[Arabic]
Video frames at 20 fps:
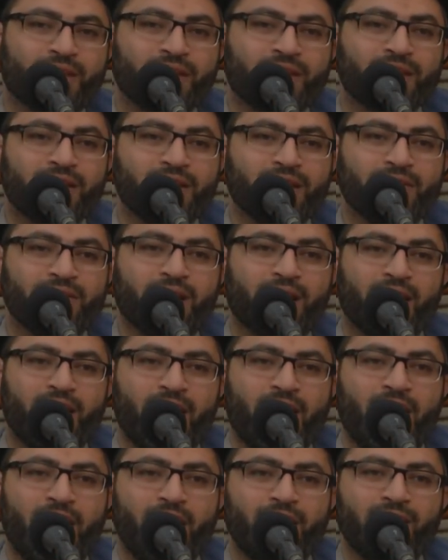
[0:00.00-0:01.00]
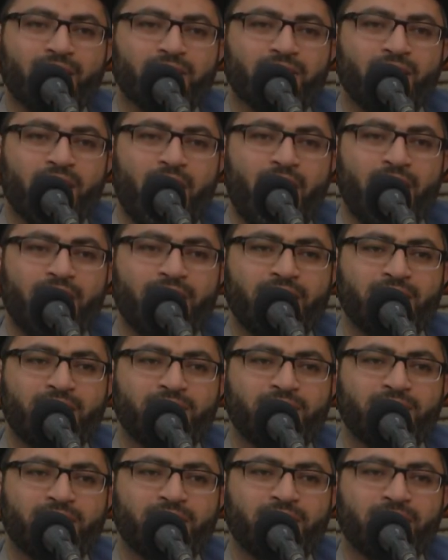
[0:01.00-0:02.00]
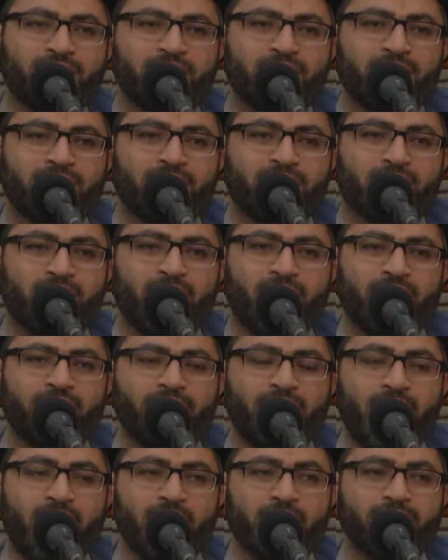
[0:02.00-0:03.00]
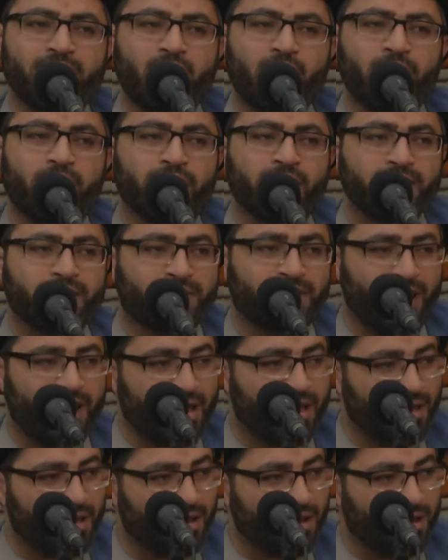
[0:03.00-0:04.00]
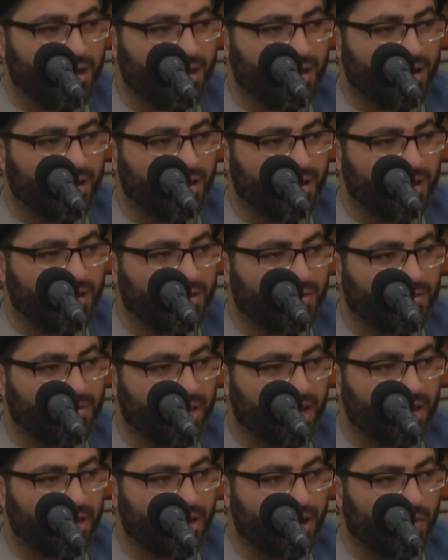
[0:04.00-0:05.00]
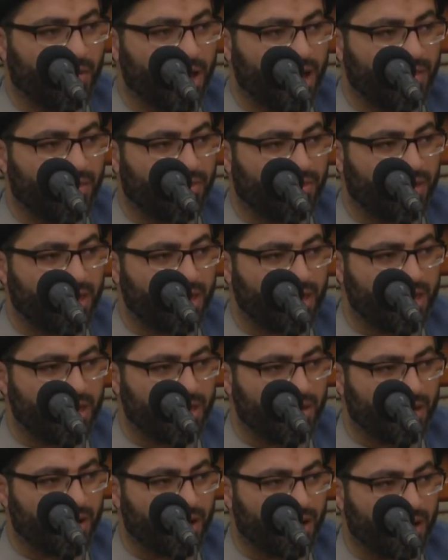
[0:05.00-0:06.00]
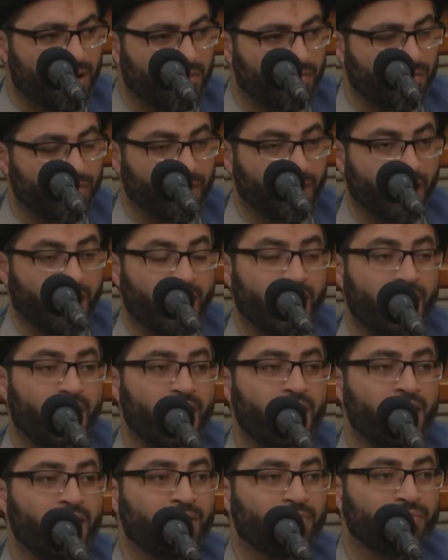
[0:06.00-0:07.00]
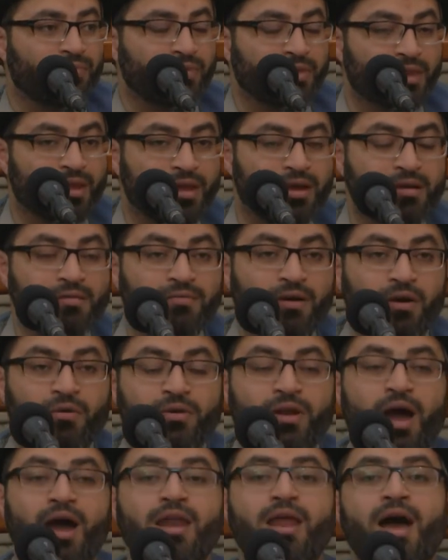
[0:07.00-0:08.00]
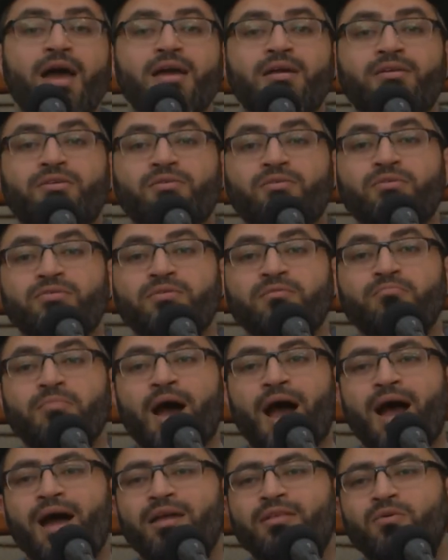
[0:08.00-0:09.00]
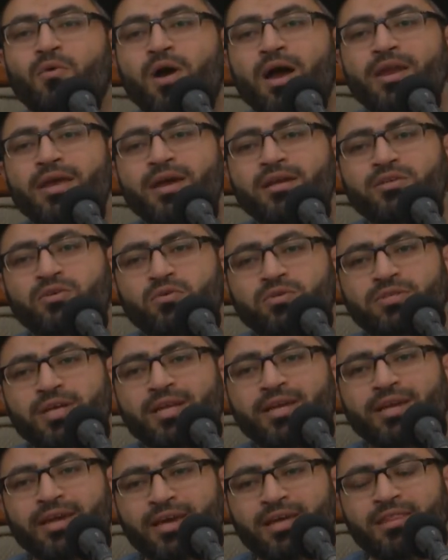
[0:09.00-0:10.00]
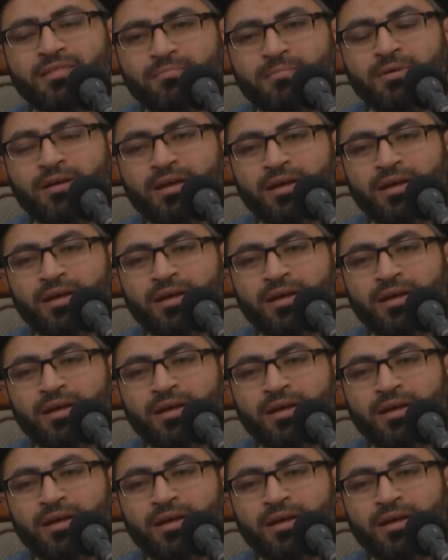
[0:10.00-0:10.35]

لأن راح هذا الظالم راح ياخذه ويقتله زين أو يأذيه ها فهنا لا يجوز بعد وين يجوز الكذب